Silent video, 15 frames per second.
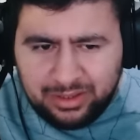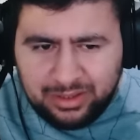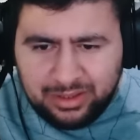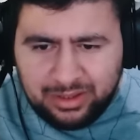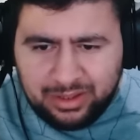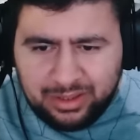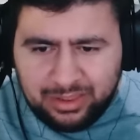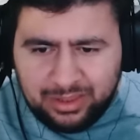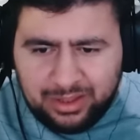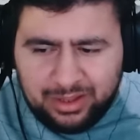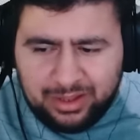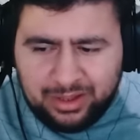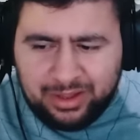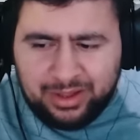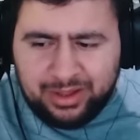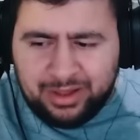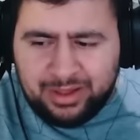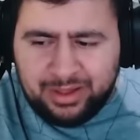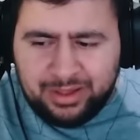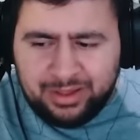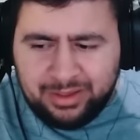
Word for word: Allah.